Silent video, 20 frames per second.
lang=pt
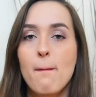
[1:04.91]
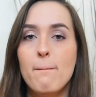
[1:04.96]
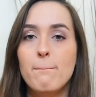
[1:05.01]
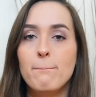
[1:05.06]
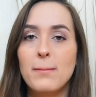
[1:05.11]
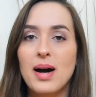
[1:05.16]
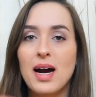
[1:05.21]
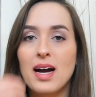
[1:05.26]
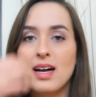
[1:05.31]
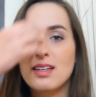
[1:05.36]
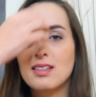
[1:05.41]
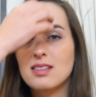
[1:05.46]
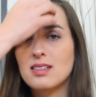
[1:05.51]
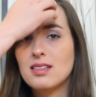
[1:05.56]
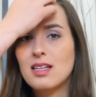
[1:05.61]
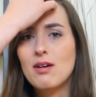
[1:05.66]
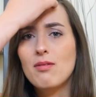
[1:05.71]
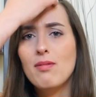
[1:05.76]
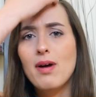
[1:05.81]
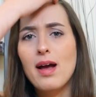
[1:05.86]
Mas
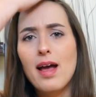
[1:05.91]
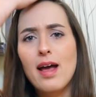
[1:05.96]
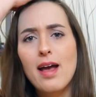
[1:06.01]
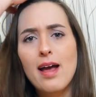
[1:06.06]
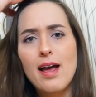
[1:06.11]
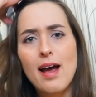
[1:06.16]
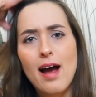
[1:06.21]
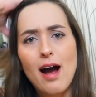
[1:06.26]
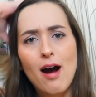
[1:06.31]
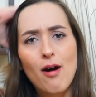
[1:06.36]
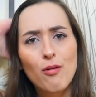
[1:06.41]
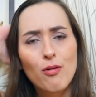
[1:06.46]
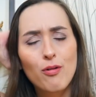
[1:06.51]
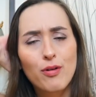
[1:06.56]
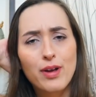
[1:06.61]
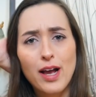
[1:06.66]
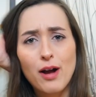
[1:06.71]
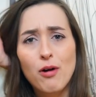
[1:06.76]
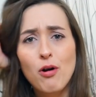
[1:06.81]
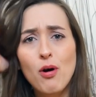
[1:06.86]
não é
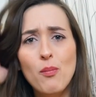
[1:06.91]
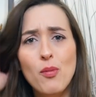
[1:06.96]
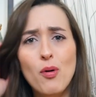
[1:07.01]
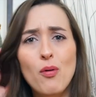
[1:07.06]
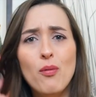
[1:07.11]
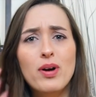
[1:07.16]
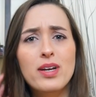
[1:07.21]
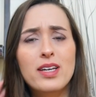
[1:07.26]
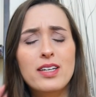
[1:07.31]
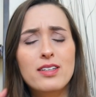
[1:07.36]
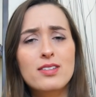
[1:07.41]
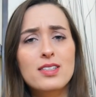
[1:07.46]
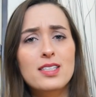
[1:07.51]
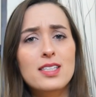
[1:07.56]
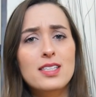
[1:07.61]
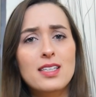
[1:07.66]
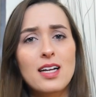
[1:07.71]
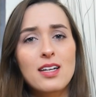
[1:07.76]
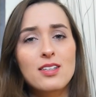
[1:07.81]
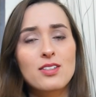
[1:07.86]
algo que é comum aqui nos
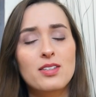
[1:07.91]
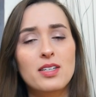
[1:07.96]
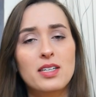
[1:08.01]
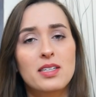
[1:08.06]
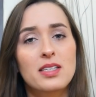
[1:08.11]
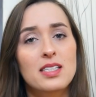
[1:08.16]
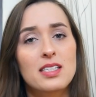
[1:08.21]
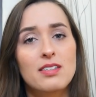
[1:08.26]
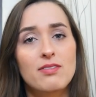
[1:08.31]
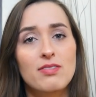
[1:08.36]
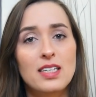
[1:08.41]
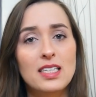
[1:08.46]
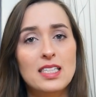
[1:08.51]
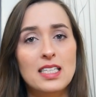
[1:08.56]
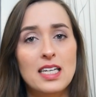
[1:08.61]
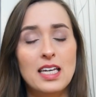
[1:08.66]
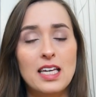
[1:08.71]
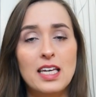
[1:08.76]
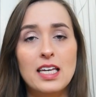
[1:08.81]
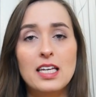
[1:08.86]
Estados Unidos se
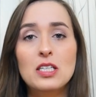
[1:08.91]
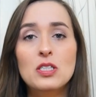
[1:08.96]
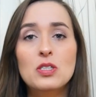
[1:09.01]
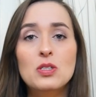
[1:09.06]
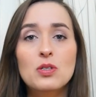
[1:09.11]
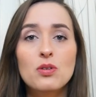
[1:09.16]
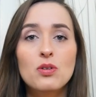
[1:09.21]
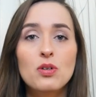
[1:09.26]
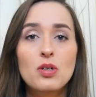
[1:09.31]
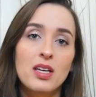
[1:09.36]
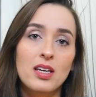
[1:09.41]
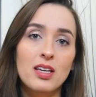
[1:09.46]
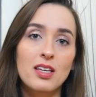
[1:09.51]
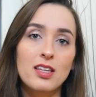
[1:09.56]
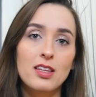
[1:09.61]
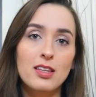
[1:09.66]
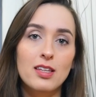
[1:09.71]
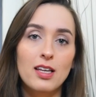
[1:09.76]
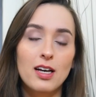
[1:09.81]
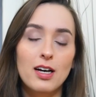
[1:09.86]
fazer isso.
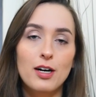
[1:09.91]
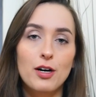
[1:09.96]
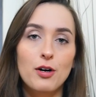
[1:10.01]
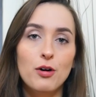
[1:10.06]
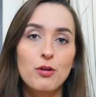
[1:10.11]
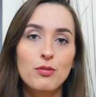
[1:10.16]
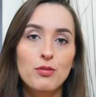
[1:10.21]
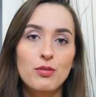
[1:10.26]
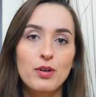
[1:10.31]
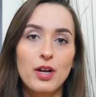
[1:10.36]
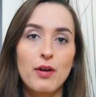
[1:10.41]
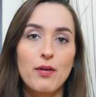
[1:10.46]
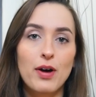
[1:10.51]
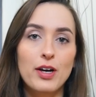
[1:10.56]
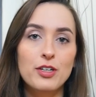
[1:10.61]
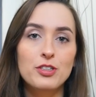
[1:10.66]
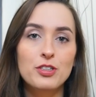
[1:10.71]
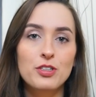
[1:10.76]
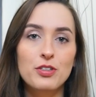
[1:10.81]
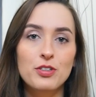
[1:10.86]
Então eu
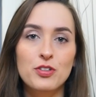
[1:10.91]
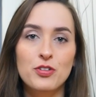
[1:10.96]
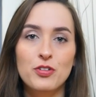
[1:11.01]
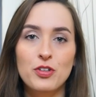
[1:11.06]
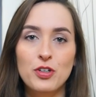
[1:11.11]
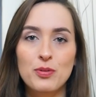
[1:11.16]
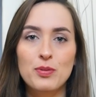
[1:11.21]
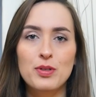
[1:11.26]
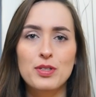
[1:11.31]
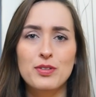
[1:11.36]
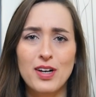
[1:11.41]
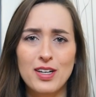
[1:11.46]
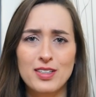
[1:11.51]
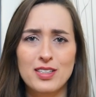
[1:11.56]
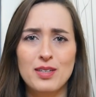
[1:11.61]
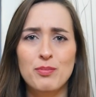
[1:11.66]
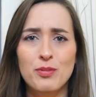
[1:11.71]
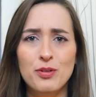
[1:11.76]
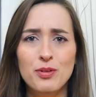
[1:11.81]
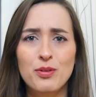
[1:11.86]
acho que os filmes
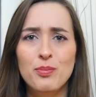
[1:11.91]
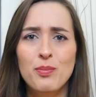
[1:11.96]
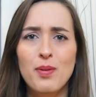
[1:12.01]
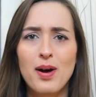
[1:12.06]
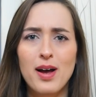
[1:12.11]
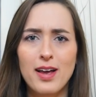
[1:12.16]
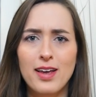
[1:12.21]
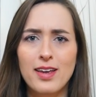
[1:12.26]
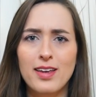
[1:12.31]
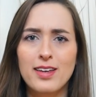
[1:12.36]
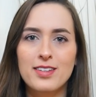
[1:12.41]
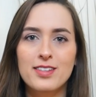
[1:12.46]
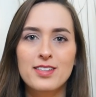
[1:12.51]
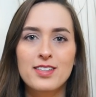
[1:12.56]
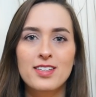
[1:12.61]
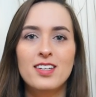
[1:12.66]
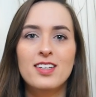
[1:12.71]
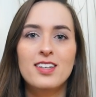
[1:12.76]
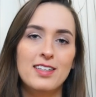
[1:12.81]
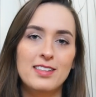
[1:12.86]
fazem muito
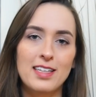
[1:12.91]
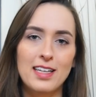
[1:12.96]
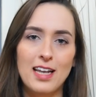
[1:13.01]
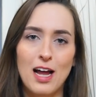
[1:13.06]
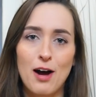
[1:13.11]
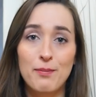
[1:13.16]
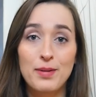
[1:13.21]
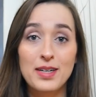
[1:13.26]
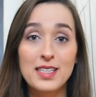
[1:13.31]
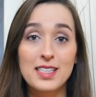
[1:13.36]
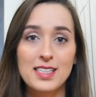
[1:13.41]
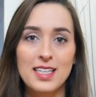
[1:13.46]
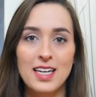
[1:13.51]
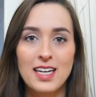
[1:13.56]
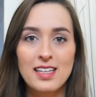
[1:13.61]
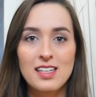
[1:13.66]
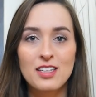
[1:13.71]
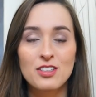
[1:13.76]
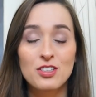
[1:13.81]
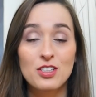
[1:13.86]
mais sei lá, uma
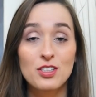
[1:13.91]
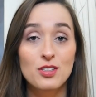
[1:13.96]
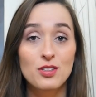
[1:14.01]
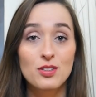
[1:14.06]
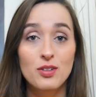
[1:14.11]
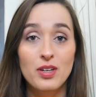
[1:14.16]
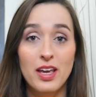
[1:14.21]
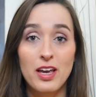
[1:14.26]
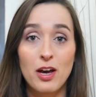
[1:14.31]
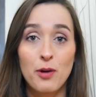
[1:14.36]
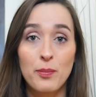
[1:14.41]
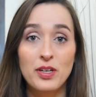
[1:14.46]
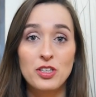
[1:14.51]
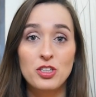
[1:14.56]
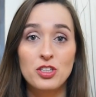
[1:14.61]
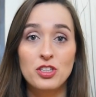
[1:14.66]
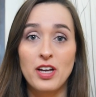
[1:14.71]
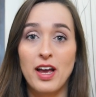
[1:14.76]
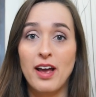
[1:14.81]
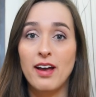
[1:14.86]
cena disso do que
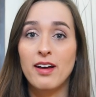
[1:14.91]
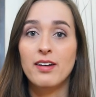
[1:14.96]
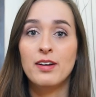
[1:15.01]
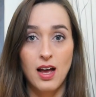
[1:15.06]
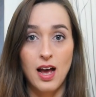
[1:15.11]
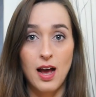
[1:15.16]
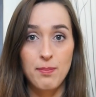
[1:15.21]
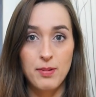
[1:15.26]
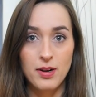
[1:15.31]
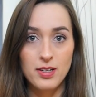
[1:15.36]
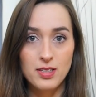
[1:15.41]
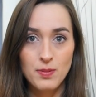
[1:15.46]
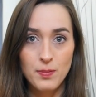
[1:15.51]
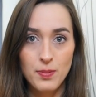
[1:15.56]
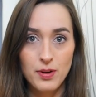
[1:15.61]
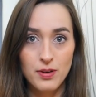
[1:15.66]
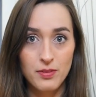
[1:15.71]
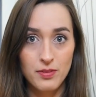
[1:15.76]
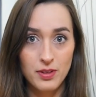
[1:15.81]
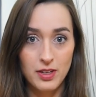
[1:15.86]
realmente é. A próxima
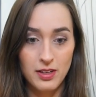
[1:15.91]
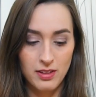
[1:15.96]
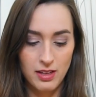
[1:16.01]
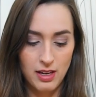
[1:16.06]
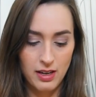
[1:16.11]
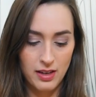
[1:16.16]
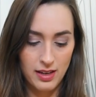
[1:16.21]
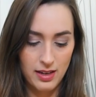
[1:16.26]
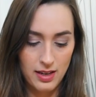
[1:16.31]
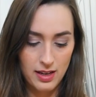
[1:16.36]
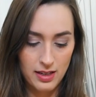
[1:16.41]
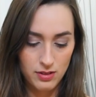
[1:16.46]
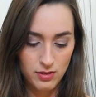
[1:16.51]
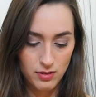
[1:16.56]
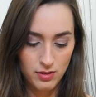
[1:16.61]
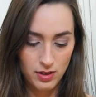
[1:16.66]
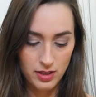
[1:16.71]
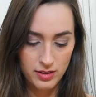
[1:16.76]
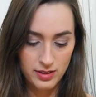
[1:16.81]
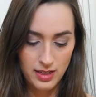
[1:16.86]
pergunta que eu tenho aqui é
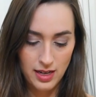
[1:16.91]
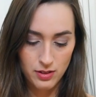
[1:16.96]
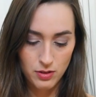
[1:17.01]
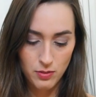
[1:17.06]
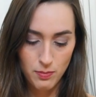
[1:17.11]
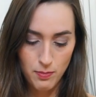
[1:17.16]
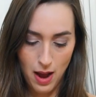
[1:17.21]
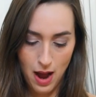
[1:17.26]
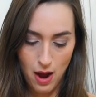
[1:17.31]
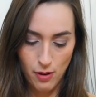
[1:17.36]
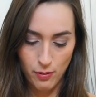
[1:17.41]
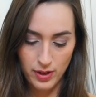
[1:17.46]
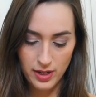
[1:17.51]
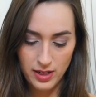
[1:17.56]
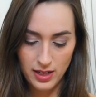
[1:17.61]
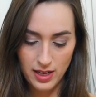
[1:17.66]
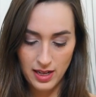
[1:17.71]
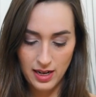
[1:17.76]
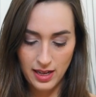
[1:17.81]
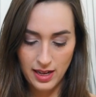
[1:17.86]
do Leonardo
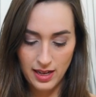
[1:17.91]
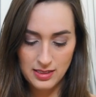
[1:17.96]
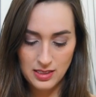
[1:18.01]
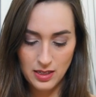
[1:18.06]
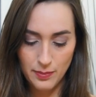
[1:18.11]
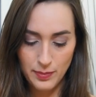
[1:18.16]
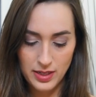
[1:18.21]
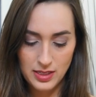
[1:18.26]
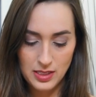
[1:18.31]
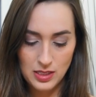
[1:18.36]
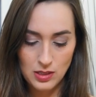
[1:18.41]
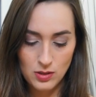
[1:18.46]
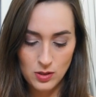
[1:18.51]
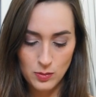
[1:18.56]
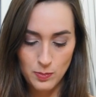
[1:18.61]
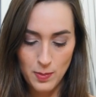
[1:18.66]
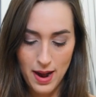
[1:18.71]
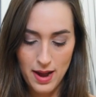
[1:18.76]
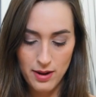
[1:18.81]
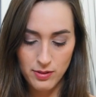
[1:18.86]
Bauer. Ele quer saber se
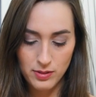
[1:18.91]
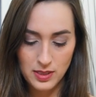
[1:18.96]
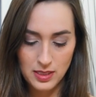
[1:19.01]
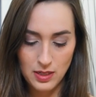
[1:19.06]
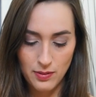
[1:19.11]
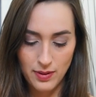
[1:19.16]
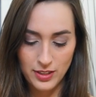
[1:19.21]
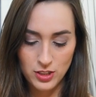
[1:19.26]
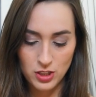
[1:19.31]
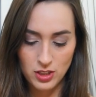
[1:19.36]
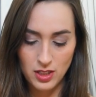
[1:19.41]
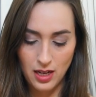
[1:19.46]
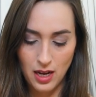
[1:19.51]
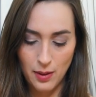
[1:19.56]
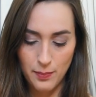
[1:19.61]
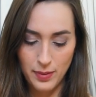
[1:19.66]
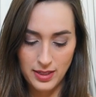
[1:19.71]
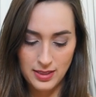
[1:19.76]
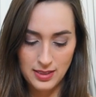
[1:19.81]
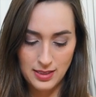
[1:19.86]
os bairros são
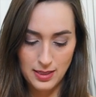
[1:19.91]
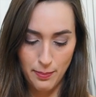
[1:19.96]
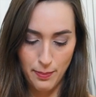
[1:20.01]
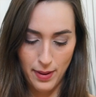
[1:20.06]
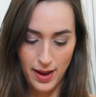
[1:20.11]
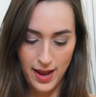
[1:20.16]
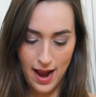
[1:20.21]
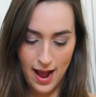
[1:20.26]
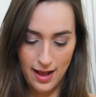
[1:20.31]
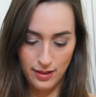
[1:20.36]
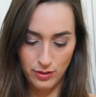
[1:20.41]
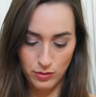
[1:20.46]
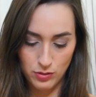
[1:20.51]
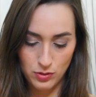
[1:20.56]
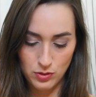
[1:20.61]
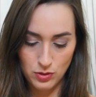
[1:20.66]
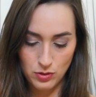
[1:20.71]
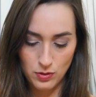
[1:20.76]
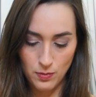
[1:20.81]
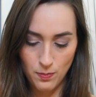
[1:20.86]
etnicamente
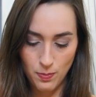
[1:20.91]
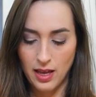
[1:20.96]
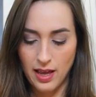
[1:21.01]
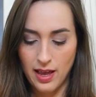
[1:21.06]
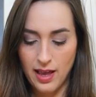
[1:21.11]
separados.